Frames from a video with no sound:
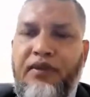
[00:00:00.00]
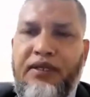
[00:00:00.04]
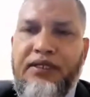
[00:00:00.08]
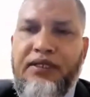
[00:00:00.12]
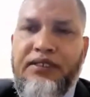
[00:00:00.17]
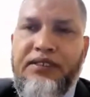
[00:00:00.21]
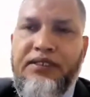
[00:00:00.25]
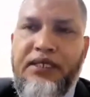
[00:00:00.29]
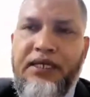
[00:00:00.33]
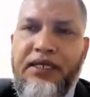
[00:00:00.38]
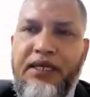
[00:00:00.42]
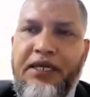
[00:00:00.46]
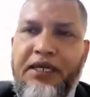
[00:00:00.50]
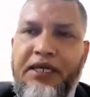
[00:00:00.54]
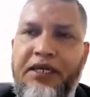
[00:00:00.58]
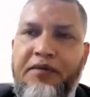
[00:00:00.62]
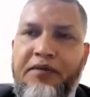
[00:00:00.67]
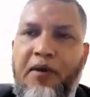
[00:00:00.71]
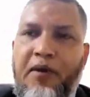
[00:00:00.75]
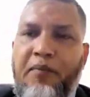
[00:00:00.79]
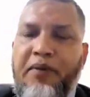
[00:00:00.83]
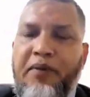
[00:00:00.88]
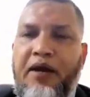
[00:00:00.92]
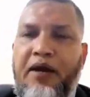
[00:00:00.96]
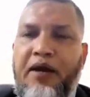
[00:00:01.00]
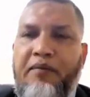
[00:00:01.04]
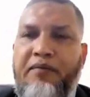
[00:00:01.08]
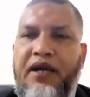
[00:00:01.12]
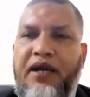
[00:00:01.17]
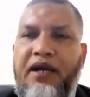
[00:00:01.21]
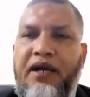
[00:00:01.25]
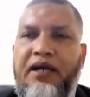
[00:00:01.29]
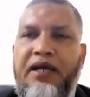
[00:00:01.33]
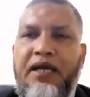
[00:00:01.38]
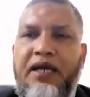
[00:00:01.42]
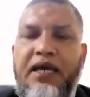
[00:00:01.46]
যে কিভাবে আমরা
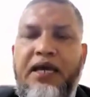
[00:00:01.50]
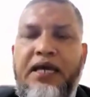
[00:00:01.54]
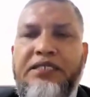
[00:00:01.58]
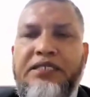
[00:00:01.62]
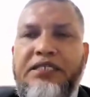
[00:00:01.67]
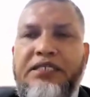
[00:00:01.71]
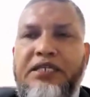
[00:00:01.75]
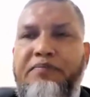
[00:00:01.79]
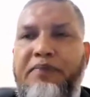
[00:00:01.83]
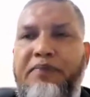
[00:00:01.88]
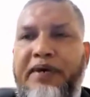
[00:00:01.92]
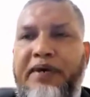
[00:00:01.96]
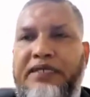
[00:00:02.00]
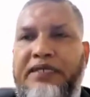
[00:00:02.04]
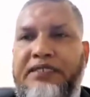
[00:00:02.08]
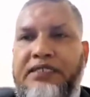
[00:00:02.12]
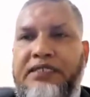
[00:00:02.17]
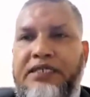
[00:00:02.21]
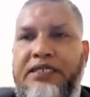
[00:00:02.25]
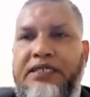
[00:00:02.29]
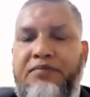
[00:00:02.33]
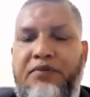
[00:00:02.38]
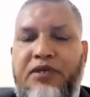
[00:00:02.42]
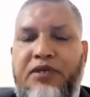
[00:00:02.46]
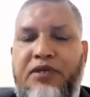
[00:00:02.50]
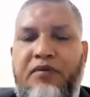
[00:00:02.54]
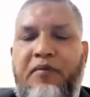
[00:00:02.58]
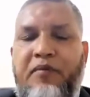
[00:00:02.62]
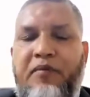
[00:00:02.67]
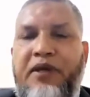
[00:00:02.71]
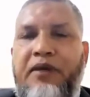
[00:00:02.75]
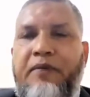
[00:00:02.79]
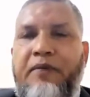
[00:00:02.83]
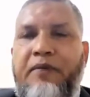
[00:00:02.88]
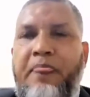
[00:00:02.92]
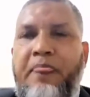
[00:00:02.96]
স্টেপ বাই স্টেপ
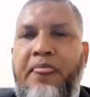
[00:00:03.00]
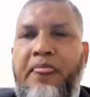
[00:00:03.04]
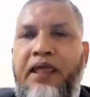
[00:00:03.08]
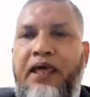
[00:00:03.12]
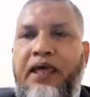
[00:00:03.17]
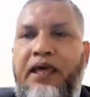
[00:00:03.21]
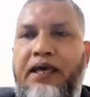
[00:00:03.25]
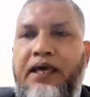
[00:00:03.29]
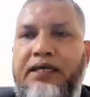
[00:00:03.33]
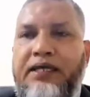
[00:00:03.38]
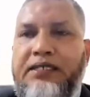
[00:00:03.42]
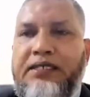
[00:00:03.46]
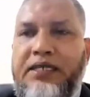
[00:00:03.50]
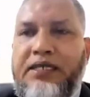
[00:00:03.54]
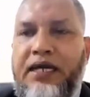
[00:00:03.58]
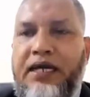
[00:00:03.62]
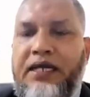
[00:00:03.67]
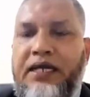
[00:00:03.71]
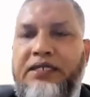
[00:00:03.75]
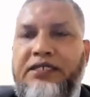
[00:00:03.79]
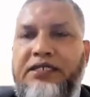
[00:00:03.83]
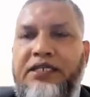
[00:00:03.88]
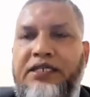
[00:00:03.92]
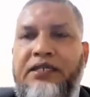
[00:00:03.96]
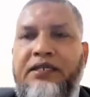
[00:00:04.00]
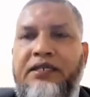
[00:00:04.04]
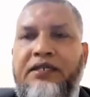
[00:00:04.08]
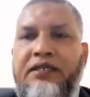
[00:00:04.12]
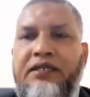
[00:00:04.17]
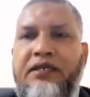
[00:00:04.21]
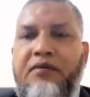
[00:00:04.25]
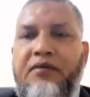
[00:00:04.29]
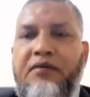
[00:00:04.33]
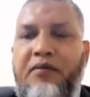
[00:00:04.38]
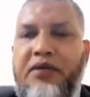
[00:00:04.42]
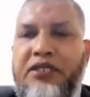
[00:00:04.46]
কিভাবে স্টার এজেন্ট
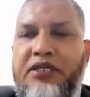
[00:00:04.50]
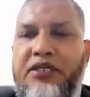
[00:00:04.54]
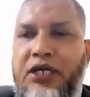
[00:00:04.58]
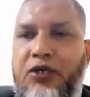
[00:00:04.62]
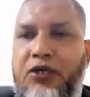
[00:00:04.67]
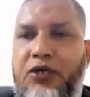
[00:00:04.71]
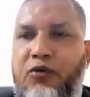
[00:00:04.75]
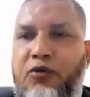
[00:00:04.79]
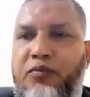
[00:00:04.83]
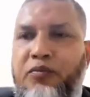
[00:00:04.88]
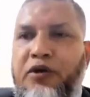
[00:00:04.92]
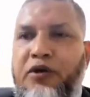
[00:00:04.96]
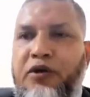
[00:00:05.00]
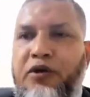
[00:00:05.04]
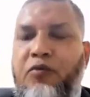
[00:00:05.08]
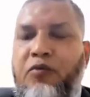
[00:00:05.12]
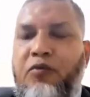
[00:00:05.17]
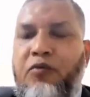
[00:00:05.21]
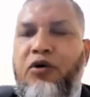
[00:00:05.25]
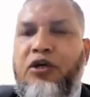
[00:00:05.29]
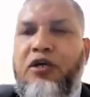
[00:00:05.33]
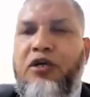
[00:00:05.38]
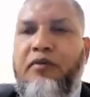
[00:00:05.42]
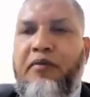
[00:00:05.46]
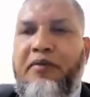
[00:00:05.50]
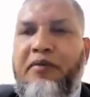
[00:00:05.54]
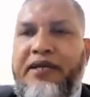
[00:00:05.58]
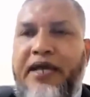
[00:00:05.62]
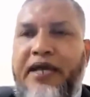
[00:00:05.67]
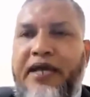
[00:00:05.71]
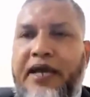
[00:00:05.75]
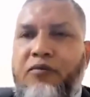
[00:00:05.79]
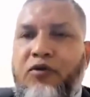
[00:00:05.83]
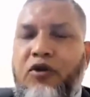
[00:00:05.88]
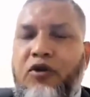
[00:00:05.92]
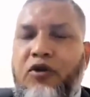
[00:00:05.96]
কিভাবে স্টার রুবি হব কিভাবে
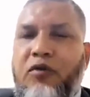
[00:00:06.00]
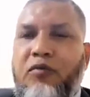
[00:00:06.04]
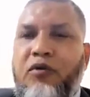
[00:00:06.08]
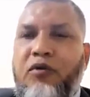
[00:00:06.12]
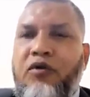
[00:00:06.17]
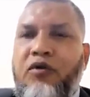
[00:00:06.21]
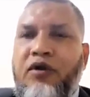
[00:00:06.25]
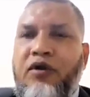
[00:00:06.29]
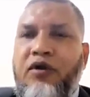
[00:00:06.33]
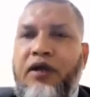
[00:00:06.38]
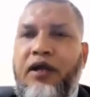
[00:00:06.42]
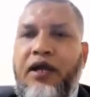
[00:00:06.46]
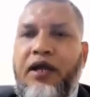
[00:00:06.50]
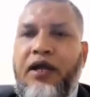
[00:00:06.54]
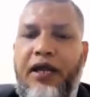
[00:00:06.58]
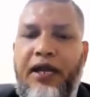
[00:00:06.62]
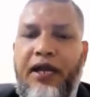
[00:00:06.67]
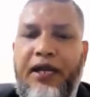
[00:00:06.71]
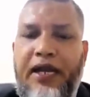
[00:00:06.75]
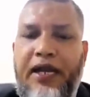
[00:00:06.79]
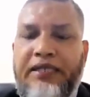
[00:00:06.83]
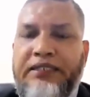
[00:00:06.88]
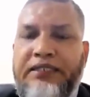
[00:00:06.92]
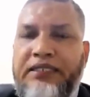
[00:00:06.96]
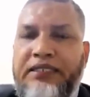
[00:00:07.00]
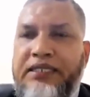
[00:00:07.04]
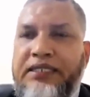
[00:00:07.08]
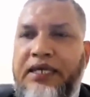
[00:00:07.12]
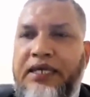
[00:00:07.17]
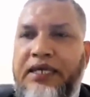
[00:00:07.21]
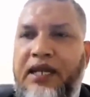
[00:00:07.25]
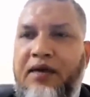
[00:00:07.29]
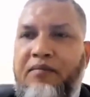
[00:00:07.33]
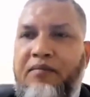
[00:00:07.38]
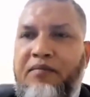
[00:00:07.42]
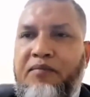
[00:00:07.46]
ডায়মন্ড হব আজকে
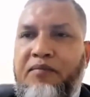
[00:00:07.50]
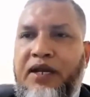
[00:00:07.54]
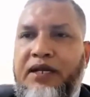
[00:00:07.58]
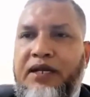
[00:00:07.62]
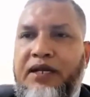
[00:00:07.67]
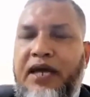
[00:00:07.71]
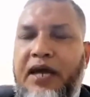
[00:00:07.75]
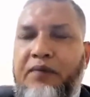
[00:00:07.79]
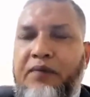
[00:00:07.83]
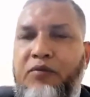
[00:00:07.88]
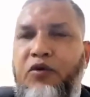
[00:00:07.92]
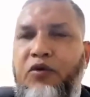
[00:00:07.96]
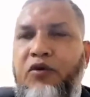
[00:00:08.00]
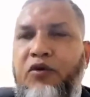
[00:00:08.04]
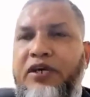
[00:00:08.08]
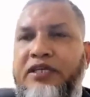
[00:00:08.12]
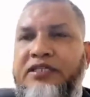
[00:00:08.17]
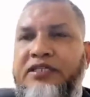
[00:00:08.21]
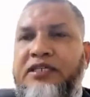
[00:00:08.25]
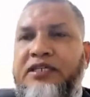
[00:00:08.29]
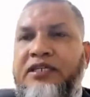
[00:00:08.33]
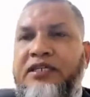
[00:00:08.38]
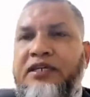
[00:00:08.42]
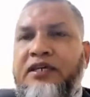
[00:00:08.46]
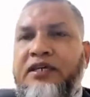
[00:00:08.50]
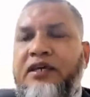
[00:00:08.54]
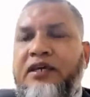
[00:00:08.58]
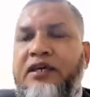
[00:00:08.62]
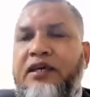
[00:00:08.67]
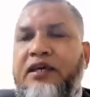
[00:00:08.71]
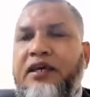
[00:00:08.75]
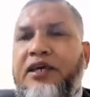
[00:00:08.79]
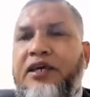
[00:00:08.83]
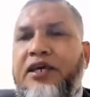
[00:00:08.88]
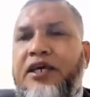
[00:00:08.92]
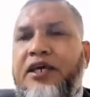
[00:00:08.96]
যারা আমরা ডায়মন্ড হয়েছি
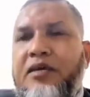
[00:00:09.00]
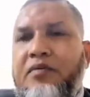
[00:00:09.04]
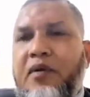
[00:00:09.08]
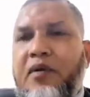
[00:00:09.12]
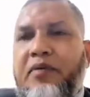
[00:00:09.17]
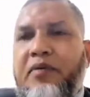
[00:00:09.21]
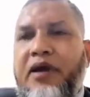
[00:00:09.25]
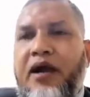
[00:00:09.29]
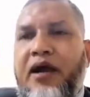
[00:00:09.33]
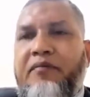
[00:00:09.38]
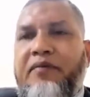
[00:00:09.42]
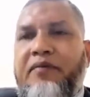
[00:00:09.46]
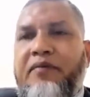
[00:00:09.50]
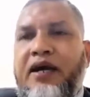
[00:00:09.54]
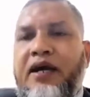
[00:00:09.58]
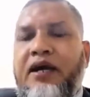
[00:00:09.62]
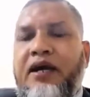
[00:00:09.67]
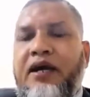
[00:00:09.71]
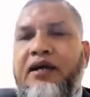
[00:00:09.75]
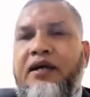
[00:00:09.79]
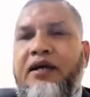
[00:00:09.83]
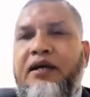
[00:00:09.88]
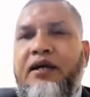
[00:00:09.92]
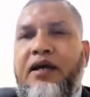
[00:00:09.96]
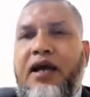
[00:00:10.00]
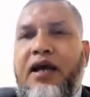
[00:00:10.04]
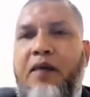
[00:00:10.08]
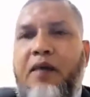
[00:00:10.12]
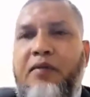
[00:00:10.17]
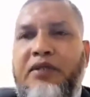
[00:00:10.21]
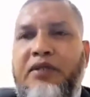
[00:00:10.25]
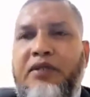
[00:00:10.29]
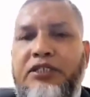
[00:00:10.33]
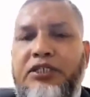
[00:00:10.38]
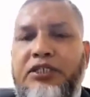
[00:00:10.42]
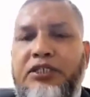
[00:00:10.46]
কিভাবে আমরা
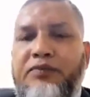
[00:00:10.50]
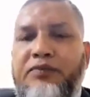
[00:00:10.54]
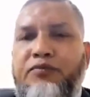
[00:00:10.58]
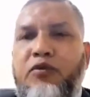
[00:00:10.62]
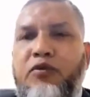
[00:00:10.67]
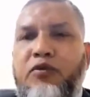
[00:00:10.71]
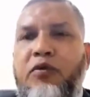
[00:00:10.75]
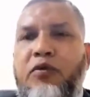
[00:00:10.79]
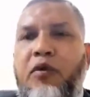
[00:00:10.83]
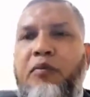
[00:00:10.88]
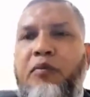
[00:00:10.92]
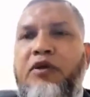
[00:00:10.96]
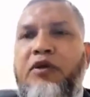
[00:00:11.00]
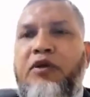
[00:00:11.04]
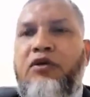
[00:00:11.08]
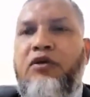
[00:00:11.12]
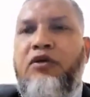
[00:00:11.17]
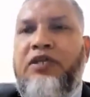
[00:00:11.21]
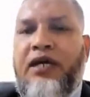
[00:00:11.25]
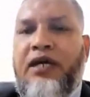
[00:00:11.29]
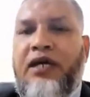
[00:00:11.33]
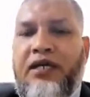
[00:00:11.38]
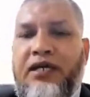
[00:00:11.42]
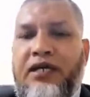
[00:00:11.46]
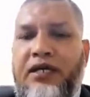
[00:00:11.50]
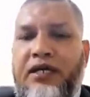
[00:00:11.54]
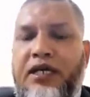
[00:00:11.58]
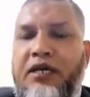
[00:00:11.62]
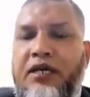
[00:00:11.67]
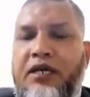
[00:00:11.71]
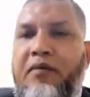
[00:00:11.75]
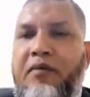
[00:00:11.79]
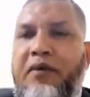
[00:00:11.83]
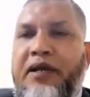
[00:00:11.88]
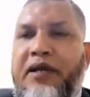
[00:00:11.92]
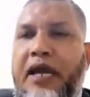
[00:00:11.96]
আমাদের যে পূর্ব অভিজ্ঞতা
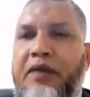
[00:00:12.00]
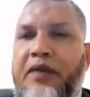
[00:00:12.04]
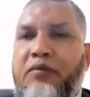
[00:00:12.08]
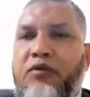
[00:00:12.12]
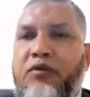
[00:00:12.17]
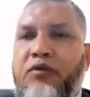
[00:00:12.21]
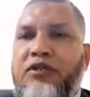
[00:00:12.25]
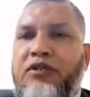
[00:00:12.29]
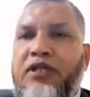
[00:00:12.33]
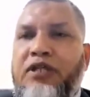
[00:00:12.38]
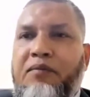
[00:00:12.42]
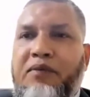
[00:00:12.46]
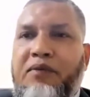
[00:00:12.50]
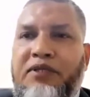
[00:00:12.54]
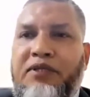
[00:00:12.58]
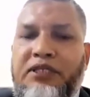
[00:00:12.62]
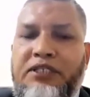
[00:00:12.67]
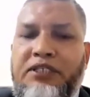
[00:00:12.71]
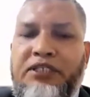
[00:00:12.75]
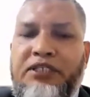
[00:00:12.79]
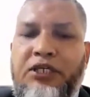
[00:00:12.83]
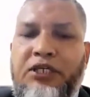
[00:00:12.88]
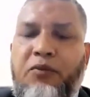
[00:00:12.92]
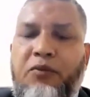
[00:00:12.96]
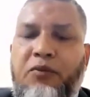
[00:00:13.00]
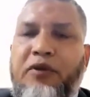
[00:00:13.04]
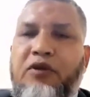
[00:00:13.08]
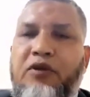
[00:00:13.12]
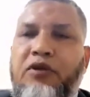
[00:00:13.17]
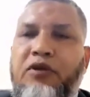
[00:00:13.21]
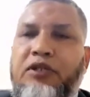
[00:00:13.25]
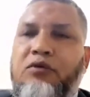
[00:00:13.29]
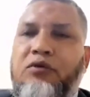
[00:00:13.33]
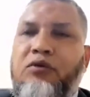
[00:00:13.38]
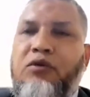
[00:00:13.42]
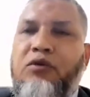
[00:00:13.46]
কিভাবে ডায়মন্ড হইতে আমাদের যে
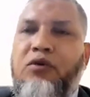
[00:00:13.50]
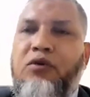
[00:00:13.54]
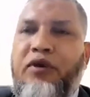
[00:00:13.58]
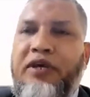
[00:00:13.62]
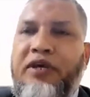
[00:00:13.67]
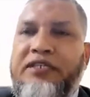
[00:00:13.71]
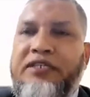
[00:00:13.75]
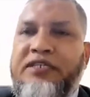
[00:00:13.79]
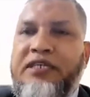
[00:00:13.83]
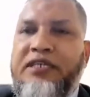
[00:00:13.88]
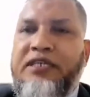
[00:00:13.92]
অভিজ্ঞতাগুলো হয়েছে